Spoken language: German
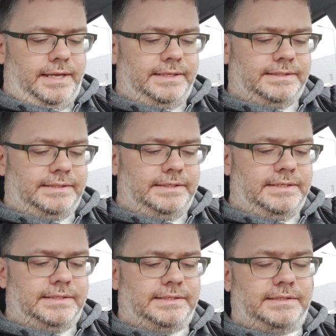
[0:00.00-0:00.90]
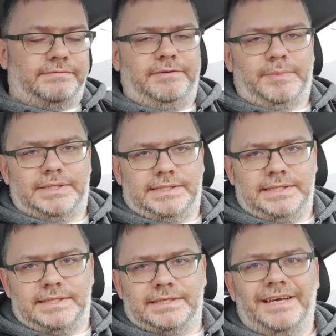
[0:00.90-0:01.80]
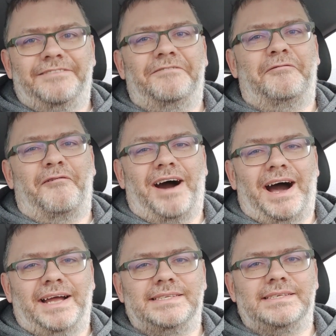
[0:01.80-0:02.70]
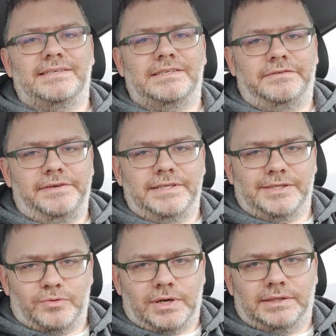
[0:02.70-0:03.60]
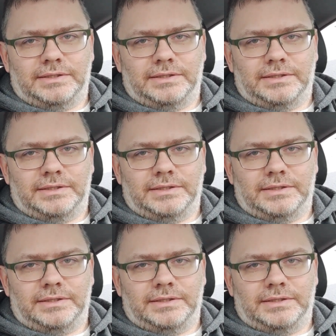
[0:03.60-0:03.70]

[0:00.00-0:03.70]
es ist, wie man sieht, wahnsinnig viel Zucker